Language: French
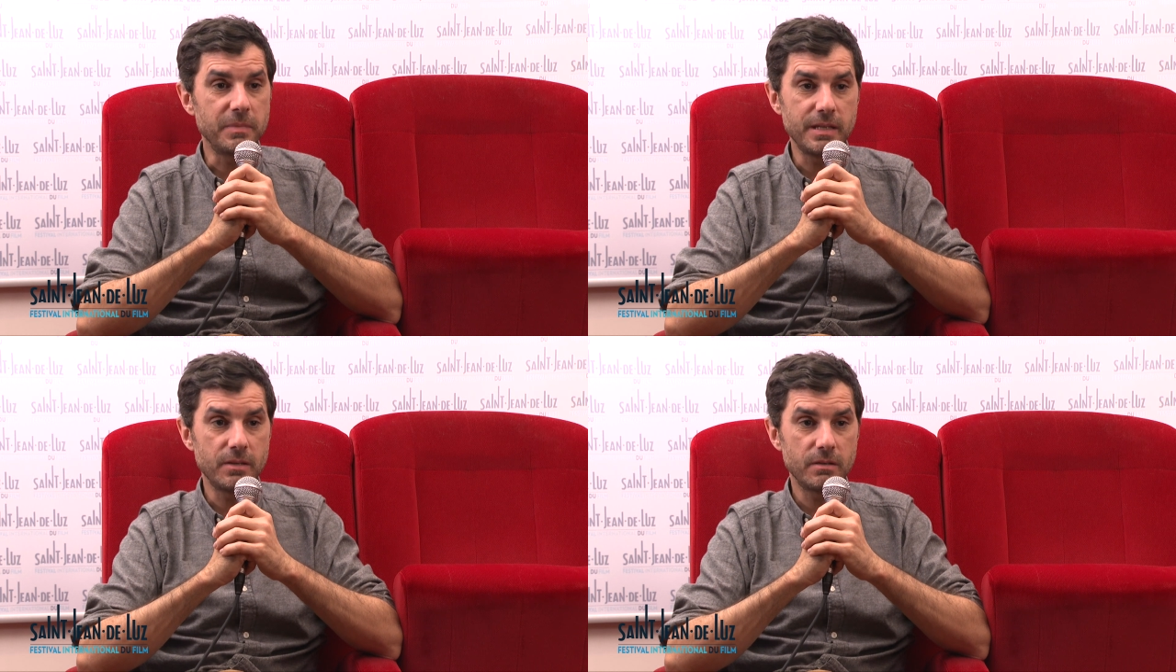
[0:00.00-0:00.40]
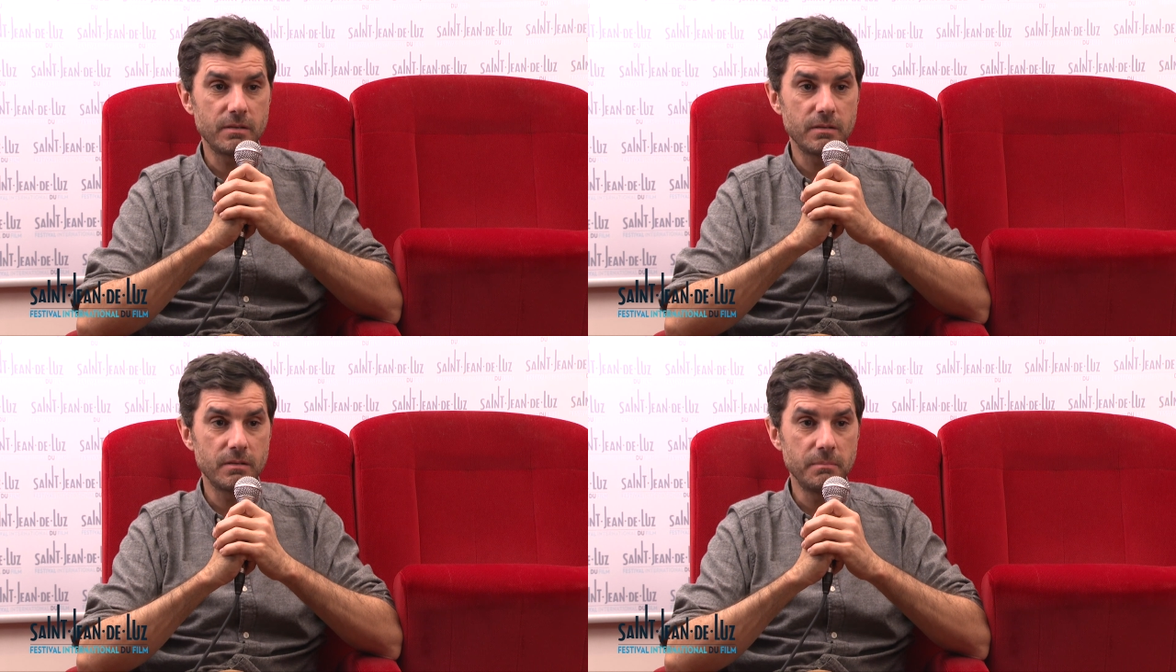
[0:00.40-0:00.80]
mais,
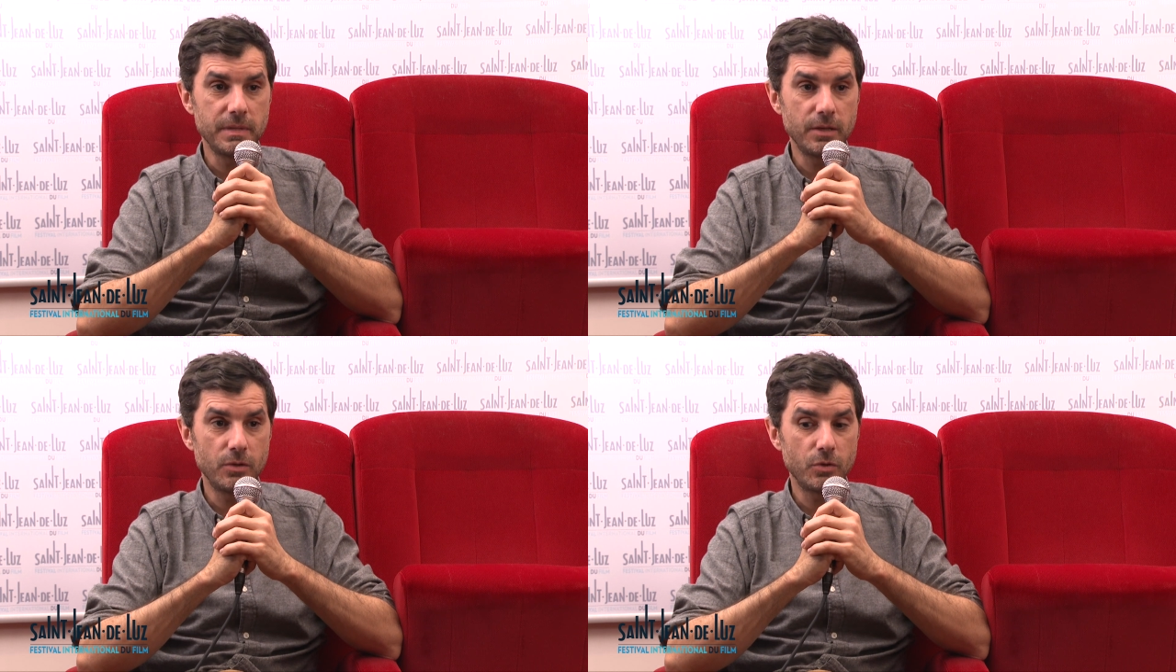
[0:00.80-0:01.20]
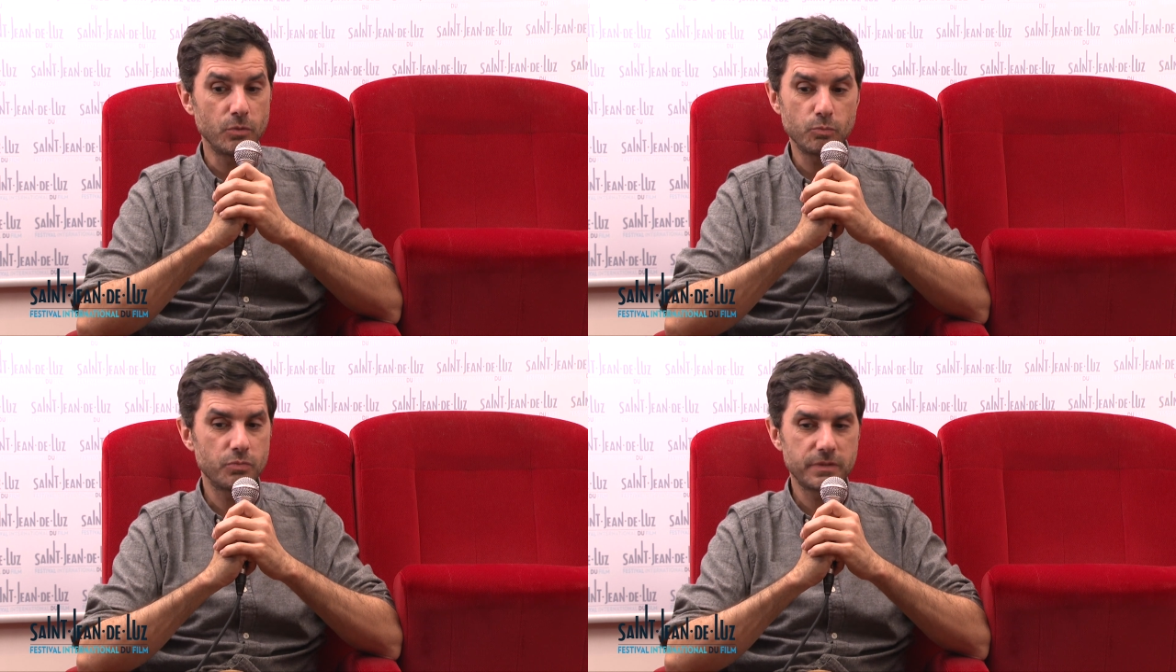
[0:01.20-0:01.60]
mais
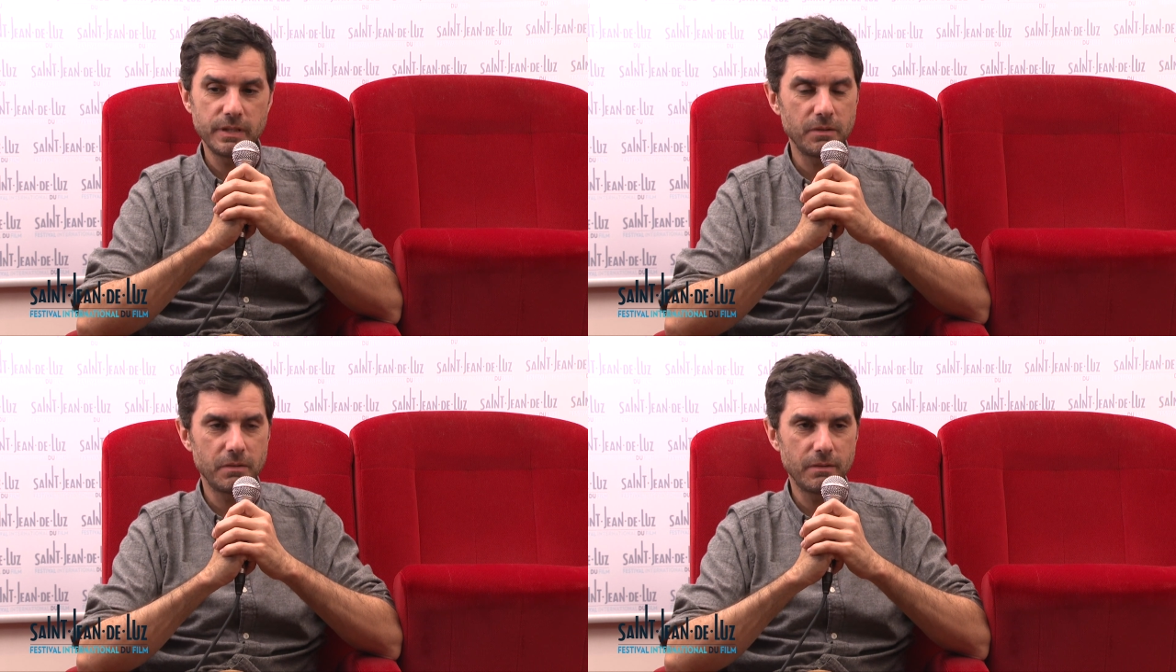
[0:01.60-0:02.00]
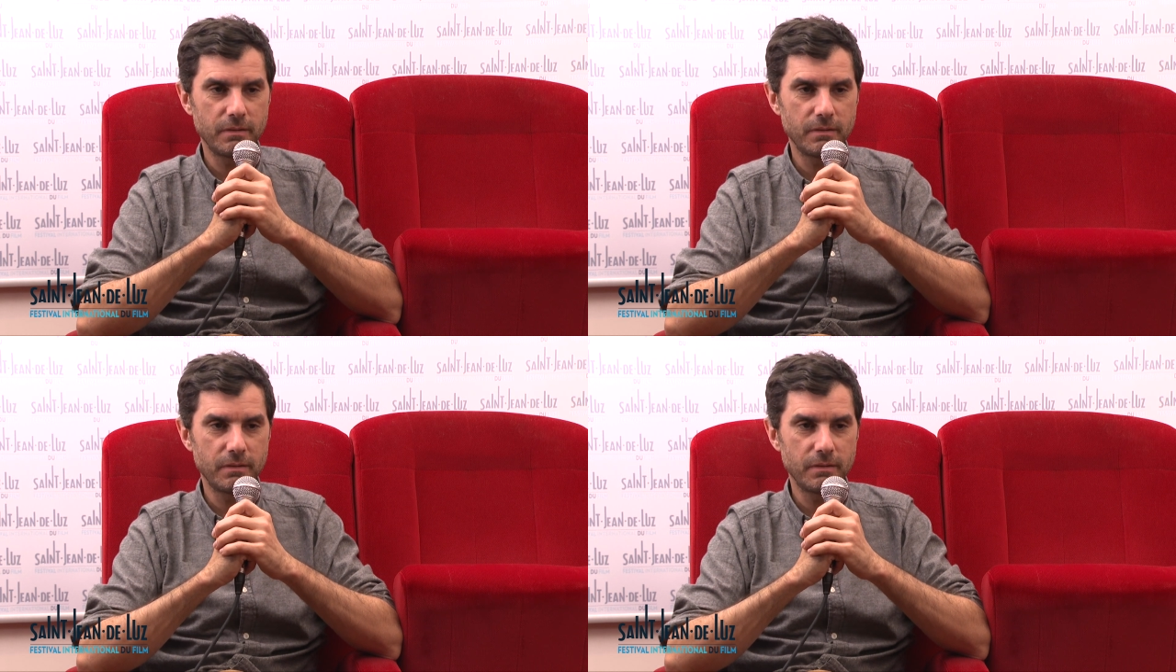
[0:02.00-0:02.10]
c'est.